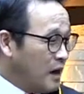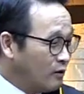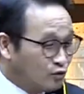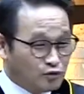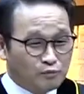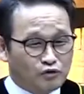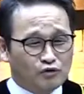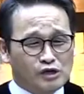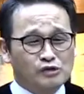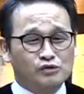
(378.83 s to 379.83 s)
방구도 좀
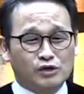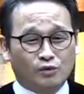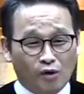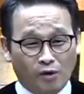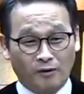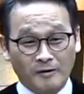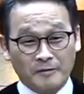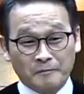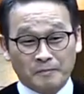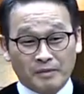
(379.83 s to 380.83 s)
낄 수 있고
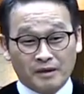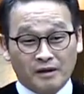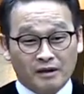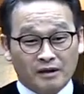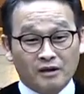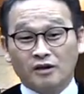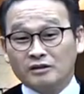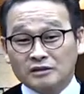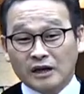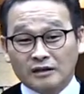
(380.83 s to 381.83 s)

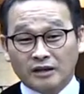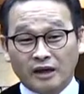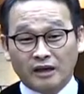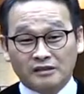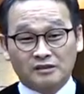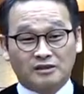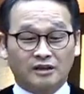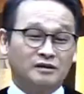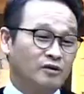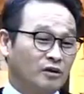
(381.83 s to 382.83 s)
이런 상태에 있을
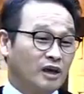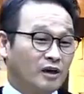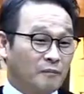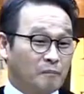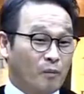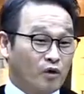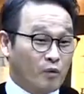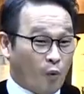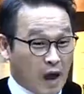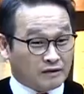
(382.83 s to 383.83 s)
때는 어깨에 뽕이
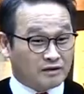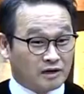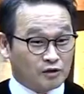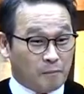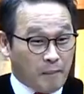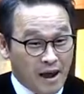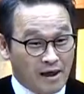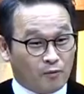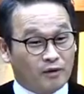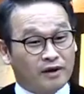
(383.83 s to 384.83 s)
확 들어가죠.
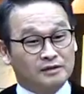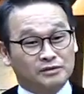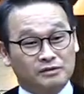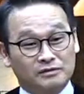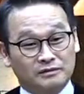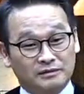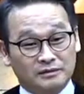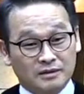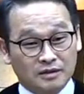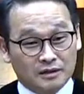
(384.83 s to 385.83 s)
빡 올라가죠.
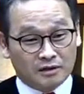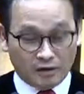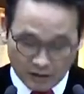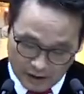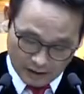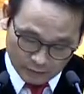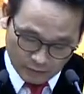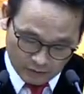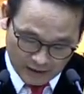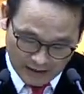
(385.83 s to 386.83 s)

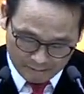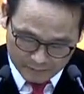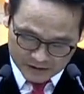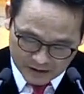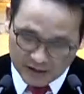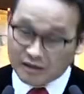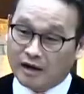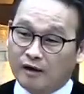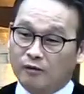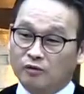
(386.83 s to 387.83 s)
그러다가도 갑자기
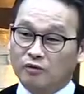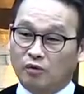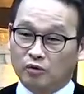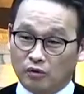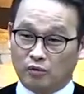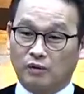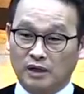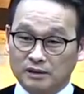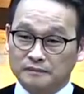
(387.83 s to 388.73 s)
다가온 고독과